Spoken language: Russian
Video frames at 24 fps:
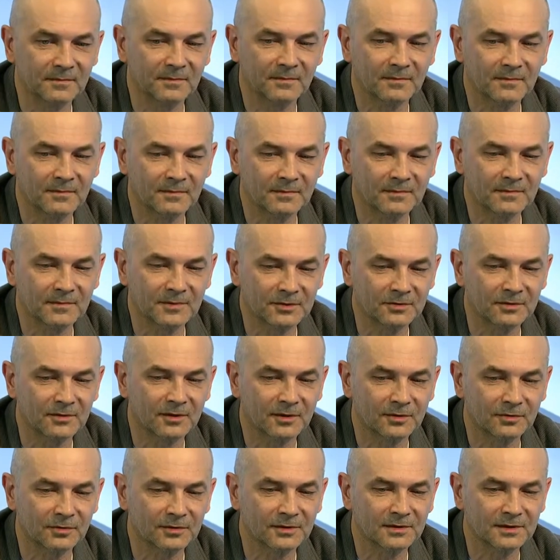
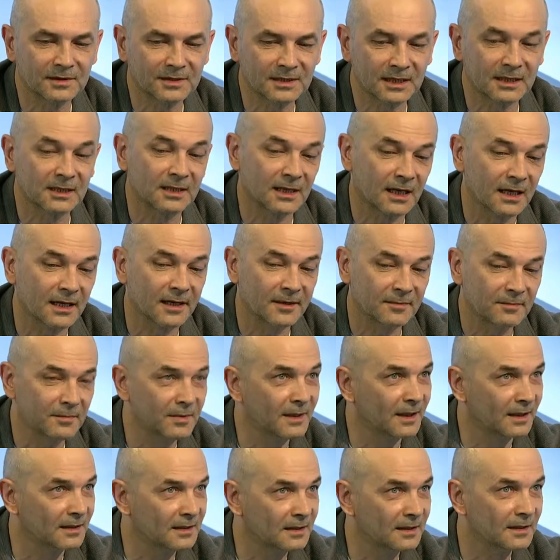международная театральная
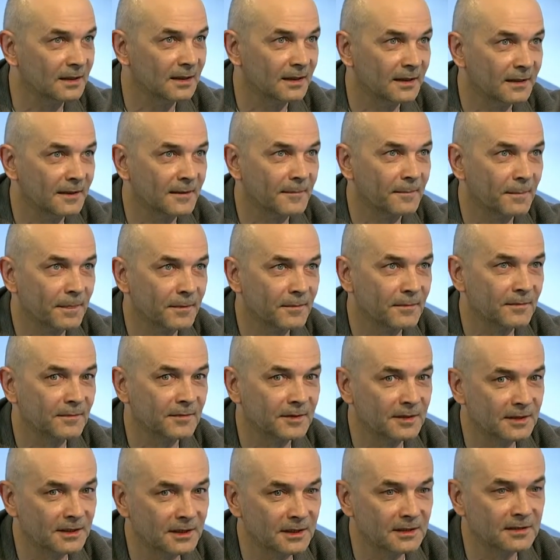Олимпиада. Мы
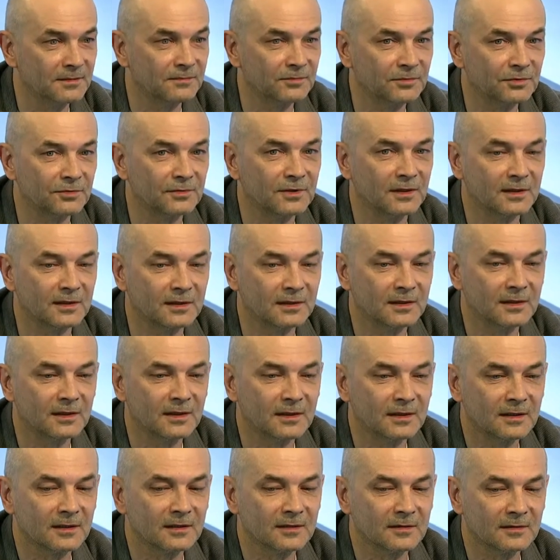едем туда
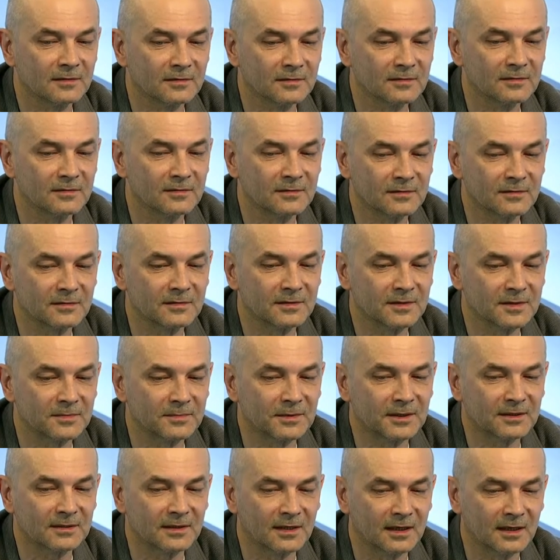э, со
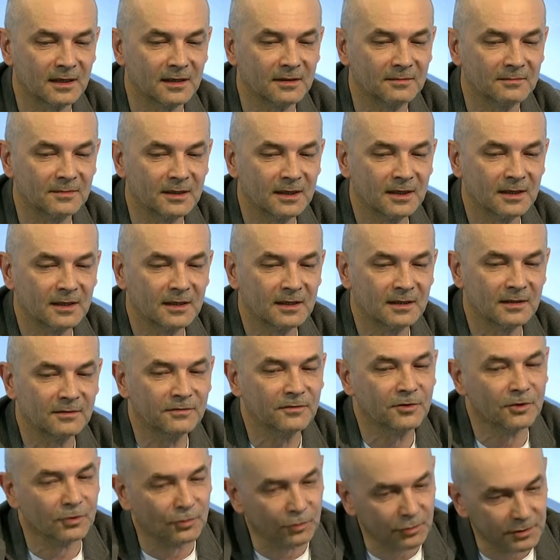спектаклем. И в
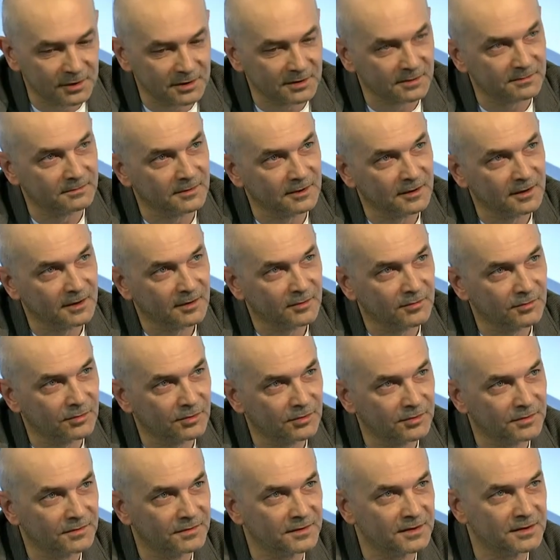Грозном
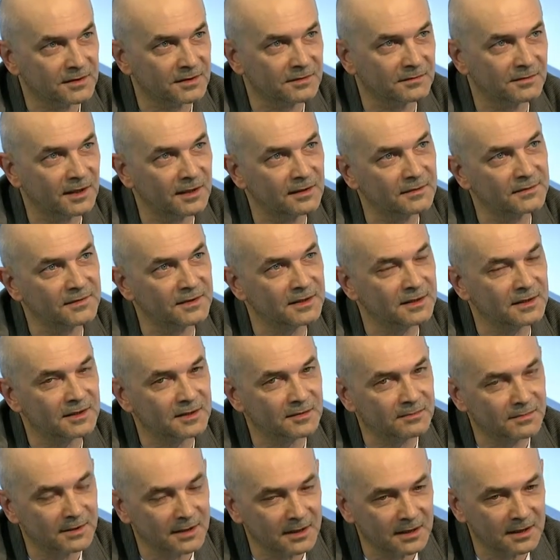будет фестиваль в
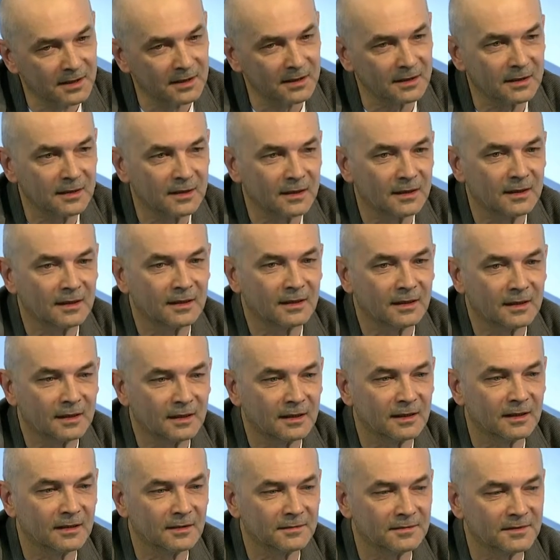сентябре,
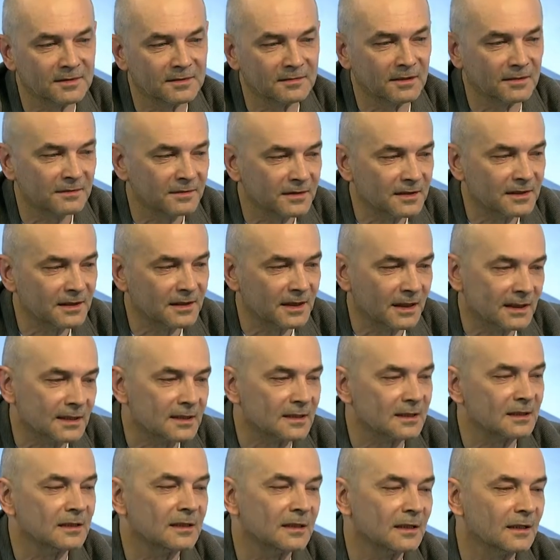э, фестиваль
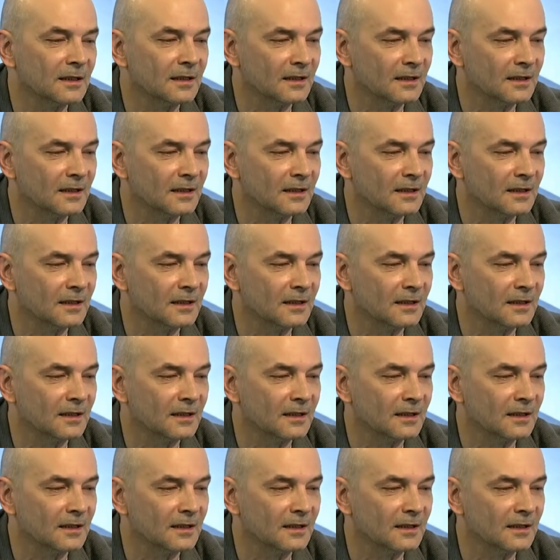Федерации.